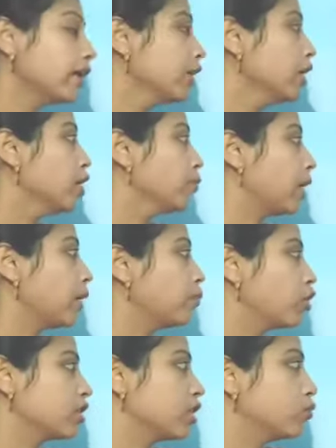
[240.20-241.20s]
নেয় প্রায়
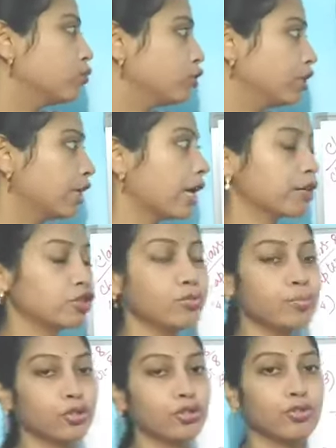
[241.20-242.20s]
পঁচানব্বই থেকে
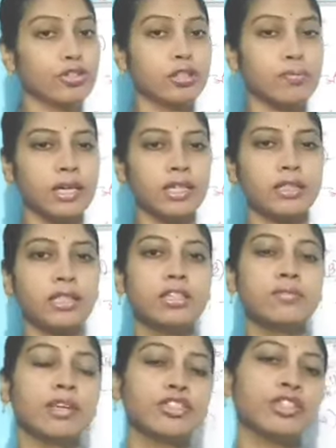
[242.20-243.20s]
একশো পনেরো দিন মানে
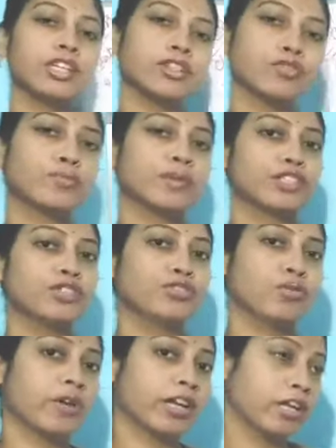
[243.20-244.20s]
তিন মাসের একটু বেশি
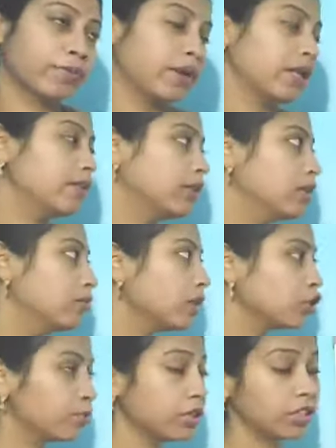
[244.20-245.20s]
সময় নেয় প্রায় তিন
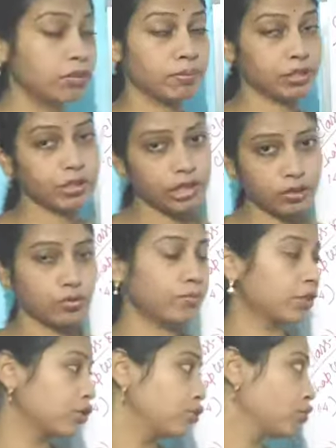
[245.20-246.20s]
মাস বা তিন মাসের একটু
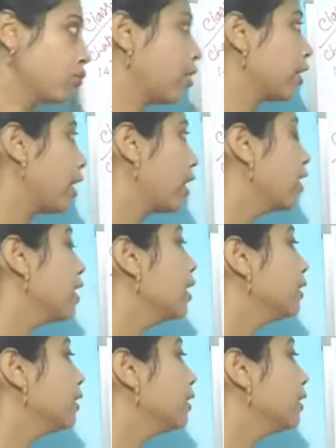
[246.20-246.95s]
বেশি সময় নেয়